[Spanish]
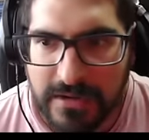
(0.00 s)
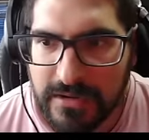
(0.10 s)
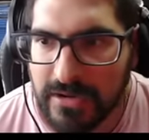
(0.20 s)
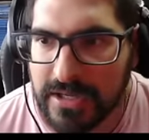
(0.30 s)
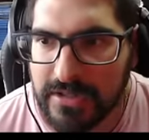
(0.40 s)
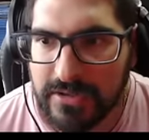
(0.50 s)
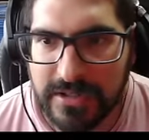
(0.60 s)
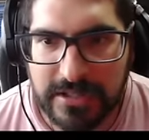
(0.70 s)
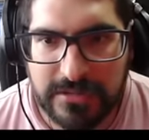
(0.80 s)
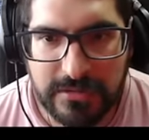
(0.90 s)
Ojito
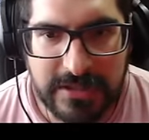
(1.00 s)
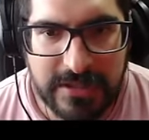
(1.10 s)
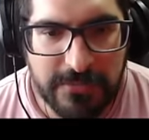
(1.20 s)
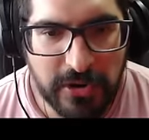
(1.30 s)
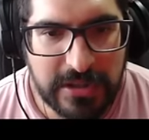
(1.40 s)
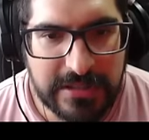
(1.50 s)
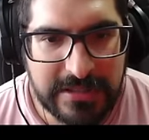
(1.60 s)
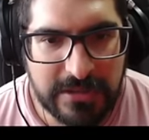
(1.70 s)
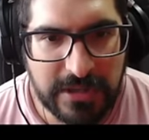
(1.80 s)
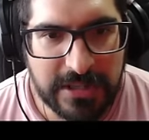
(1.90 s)
con eso. Uy, está un poco
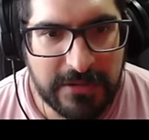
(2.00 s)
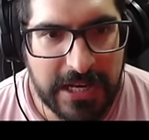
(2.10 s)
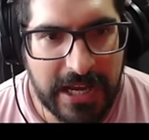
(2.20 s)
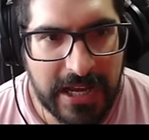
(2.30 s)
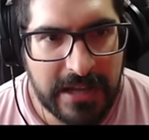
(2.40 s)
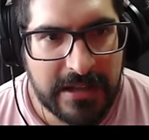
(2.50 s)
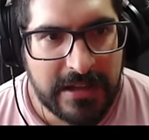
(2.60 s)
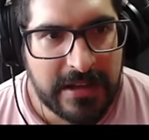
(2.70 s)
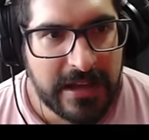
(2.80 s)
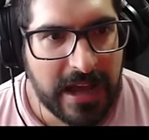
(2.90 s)
distinto el nivel, ¿ah?
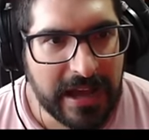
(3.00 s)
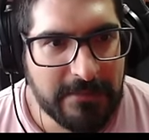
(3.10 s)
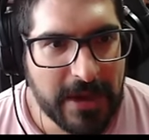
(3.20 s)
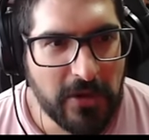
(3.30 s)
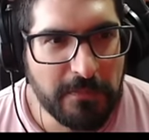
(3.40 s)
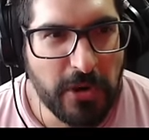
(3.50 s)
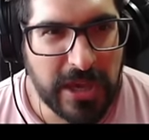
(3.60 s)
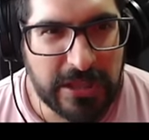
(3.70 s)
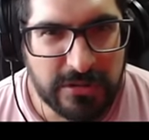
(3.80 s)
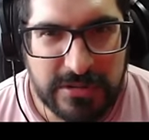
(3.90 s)
Ha cambiado un
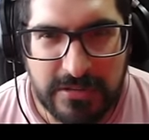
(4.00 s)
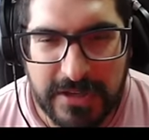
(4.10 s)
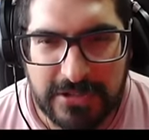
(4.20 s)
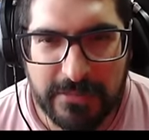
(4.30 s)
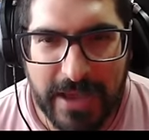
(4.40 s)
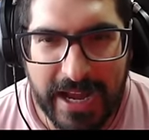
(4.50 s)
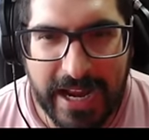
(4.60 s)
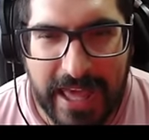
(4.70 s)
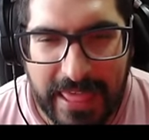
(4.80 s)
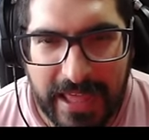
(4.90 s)
poquito, eso, eso me
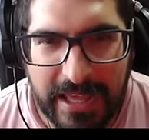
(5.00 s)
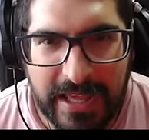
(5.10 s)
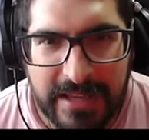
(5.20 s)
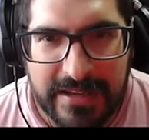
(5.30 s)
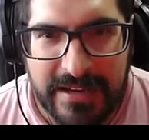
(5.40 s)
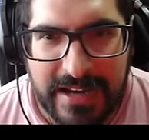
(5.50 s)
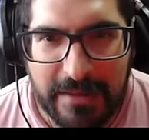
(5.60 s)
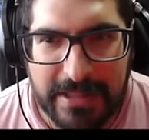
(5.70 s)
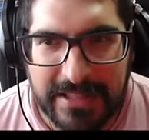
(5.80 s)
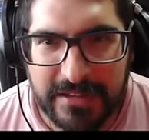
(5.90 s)
agrada, ¿eh? Le han
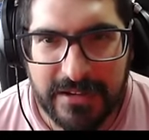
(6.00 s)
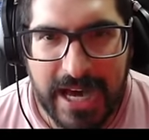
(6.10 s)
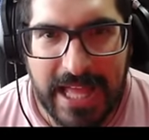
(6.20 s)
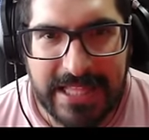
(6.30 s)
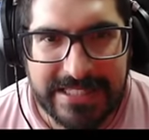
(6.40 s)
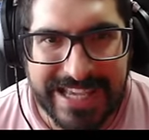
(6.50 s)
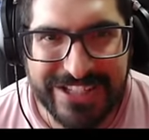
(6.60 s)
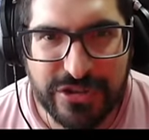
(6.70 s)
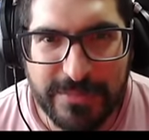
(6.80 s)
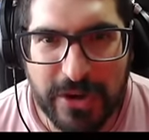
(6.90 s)
metido ganas,
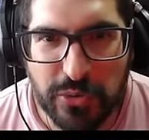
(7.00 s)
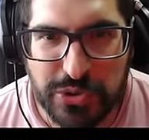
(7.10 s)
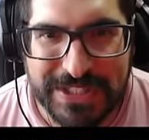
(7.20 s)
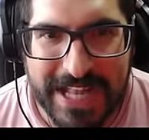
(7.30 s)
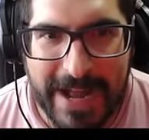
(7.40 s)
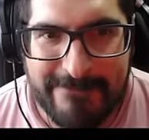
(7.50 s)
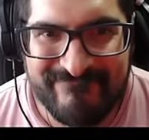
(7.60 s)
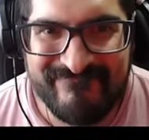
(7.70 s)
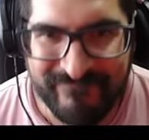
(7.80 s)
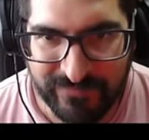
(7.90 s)
eso me gusta.
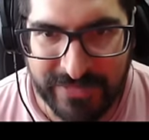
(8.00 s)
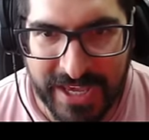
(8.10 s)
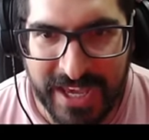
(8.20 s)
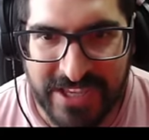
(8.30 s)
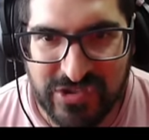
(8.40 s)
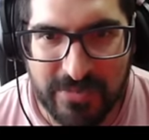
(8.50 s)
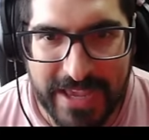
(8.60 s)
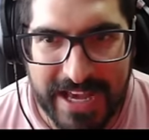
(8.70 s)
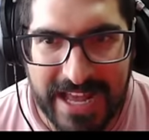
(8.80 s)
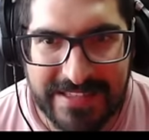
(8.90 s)
Eso me
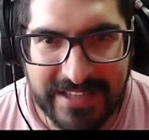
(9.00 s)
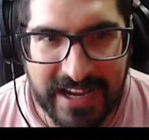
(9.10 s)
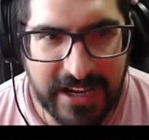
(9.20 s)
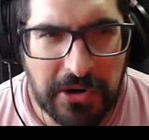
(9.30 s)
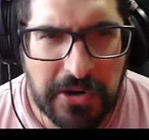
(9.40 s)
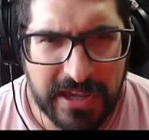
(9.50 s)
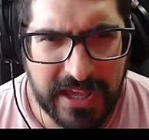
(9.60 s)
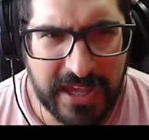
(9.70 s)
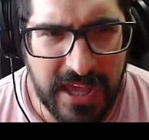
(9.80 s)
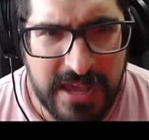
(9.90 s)
encanta, ¿eh?
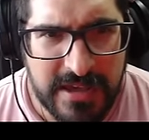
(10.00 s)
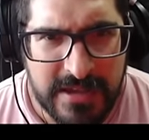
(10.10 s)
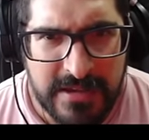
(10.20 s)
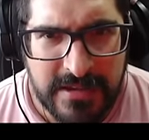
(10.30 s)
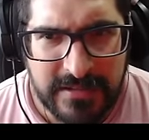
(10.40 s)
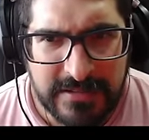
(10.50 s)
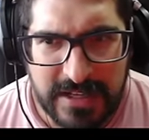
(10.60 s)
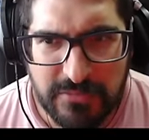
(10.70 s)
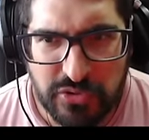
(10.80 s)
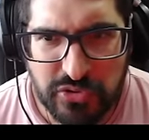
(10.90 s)
Ok.
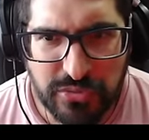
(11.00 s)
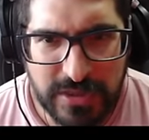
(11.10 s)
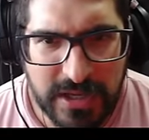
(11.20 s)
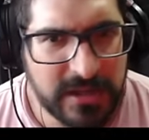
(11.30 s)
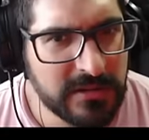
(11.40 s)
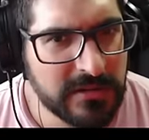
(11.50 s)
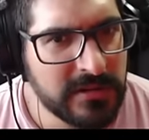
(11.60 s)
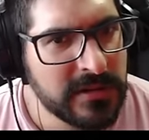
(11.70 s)
Seguimos subiendo.